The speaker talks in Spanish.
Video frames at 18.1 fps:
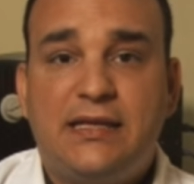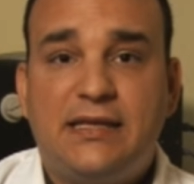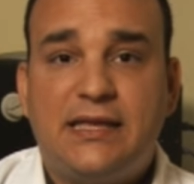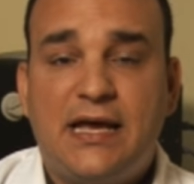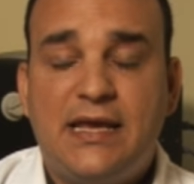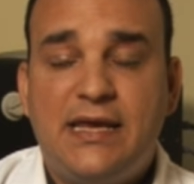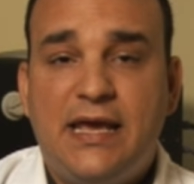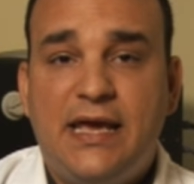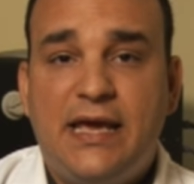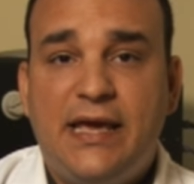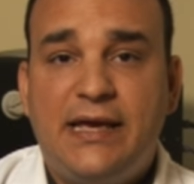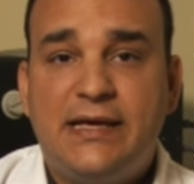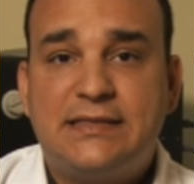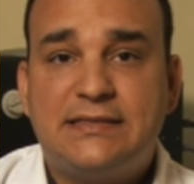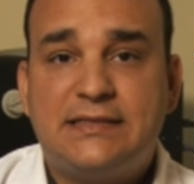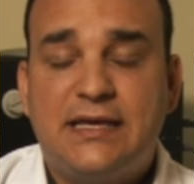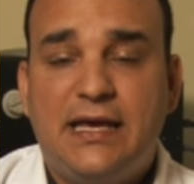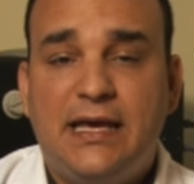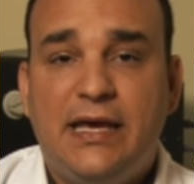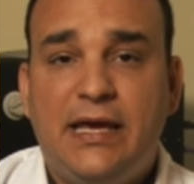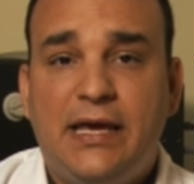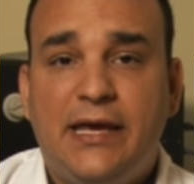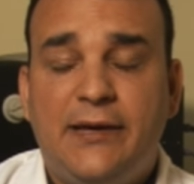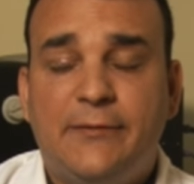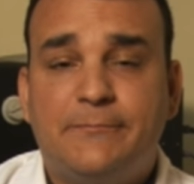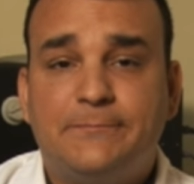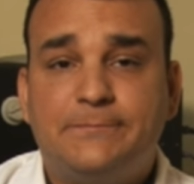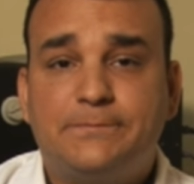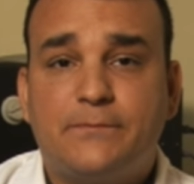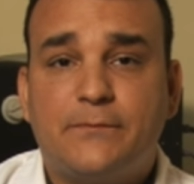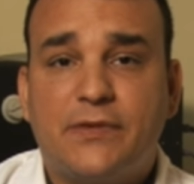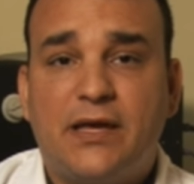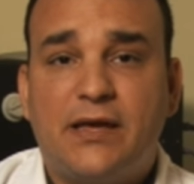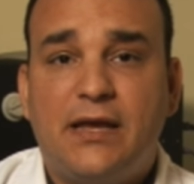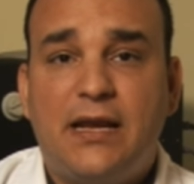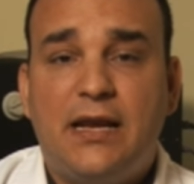detalle es eh,
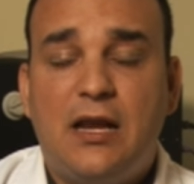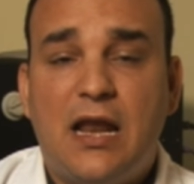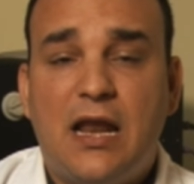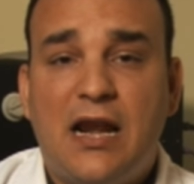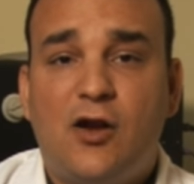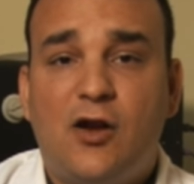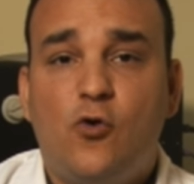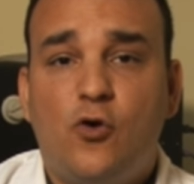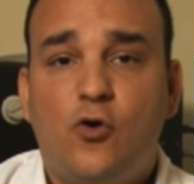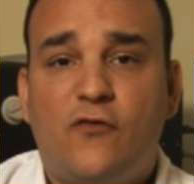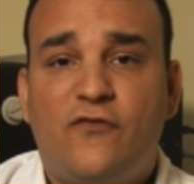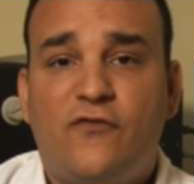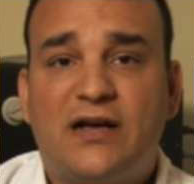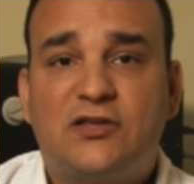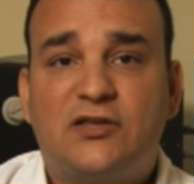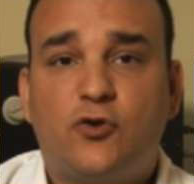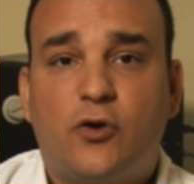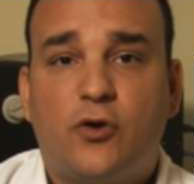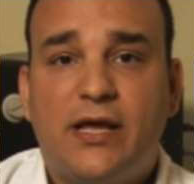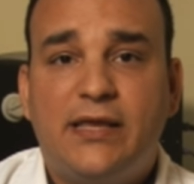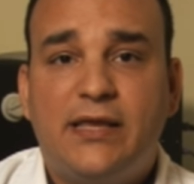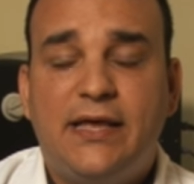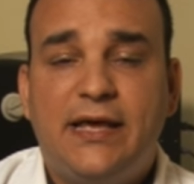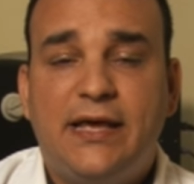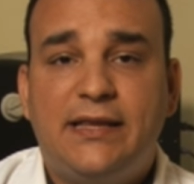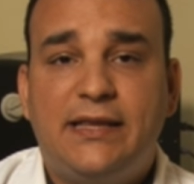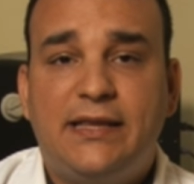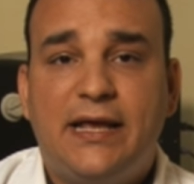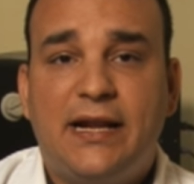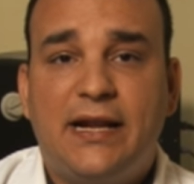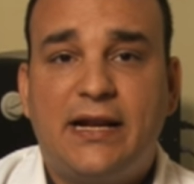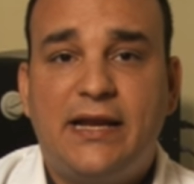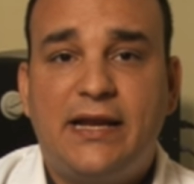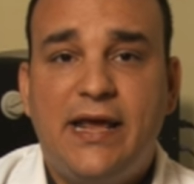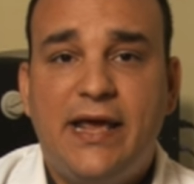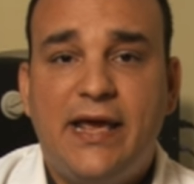algunos factores de,
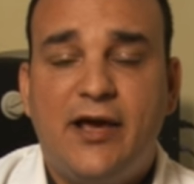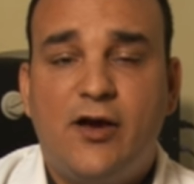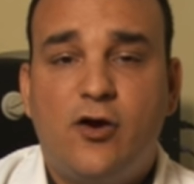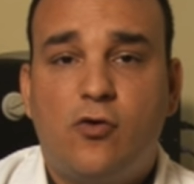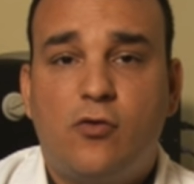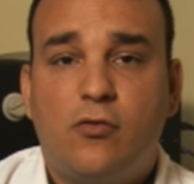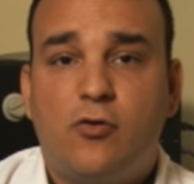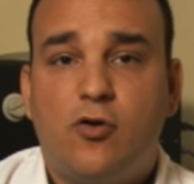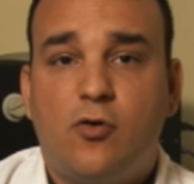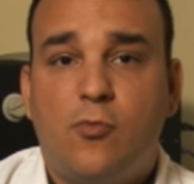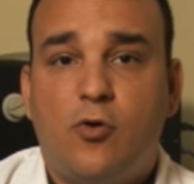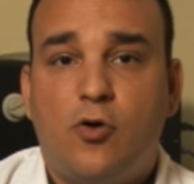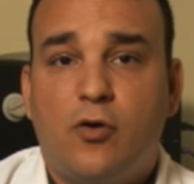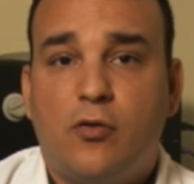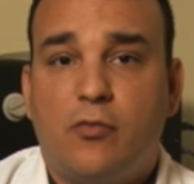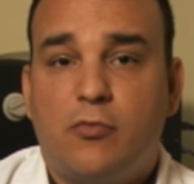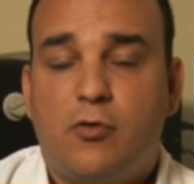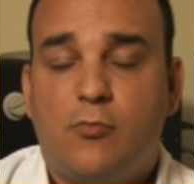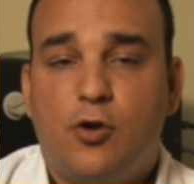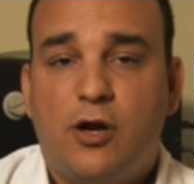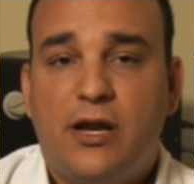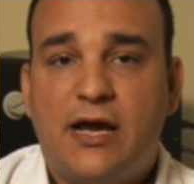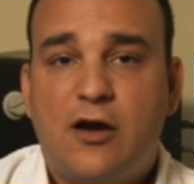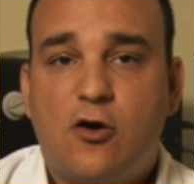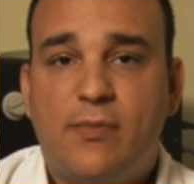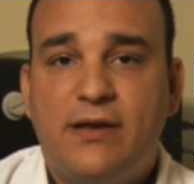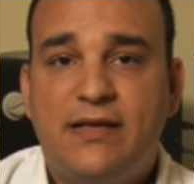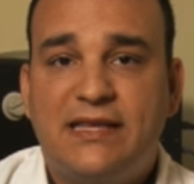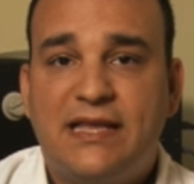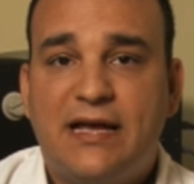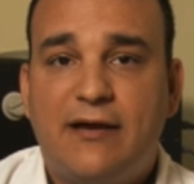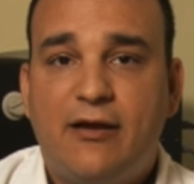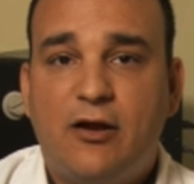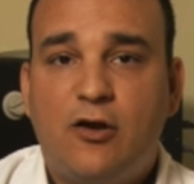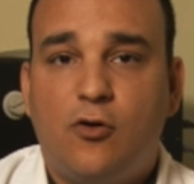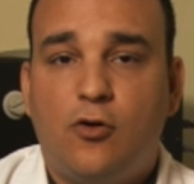riesgo, como, como les
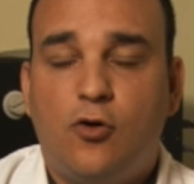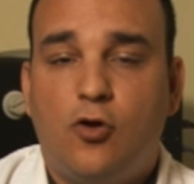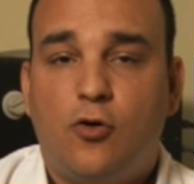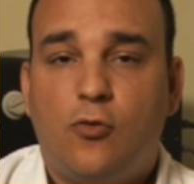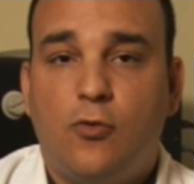comentaba, los,